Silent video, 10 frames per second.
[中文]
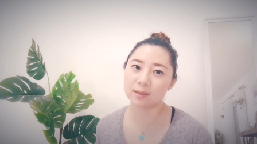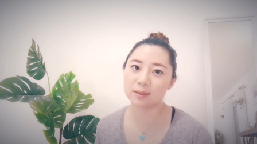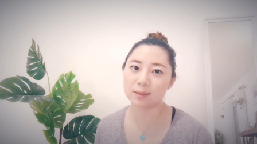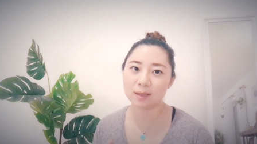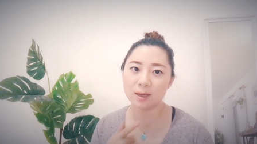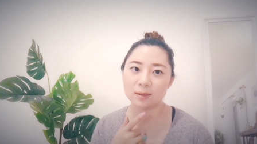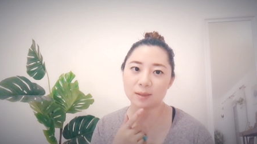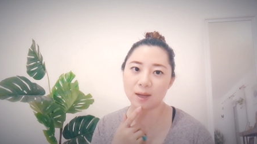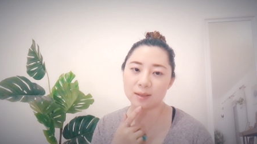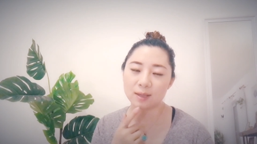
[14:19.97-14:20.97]
现在
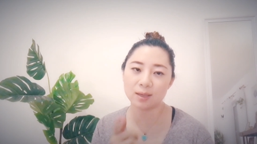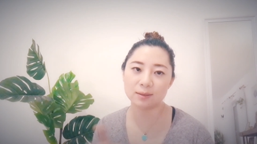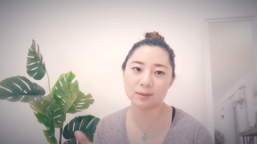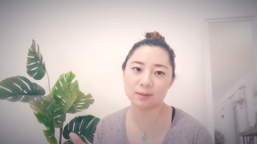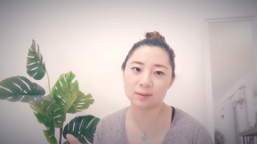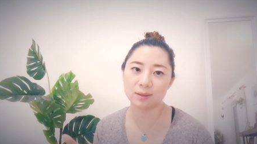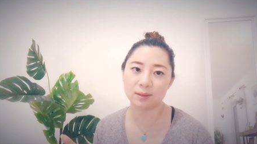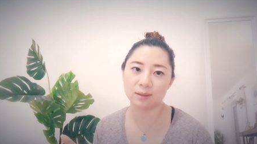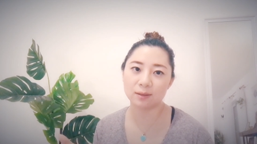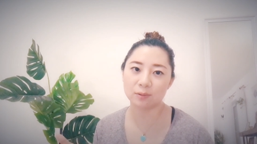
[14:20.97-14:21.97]
是还在进
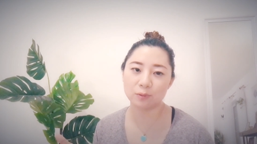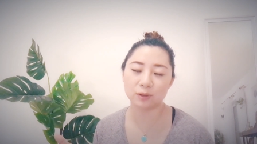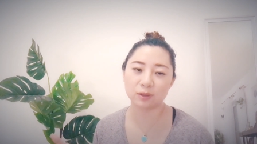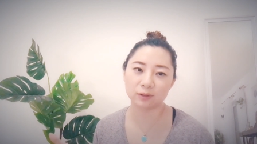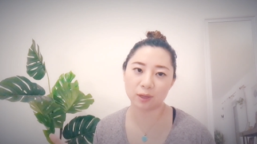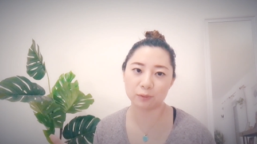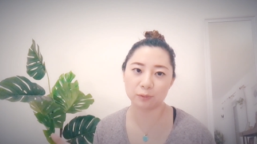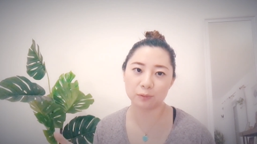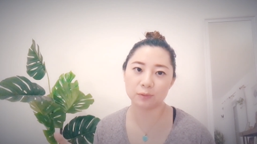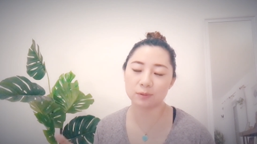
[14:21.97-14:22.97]
阶过程当
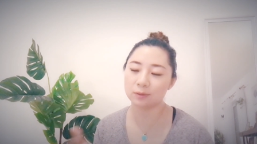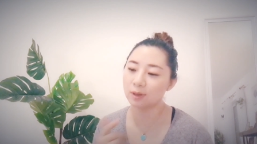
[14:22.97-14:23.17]
中。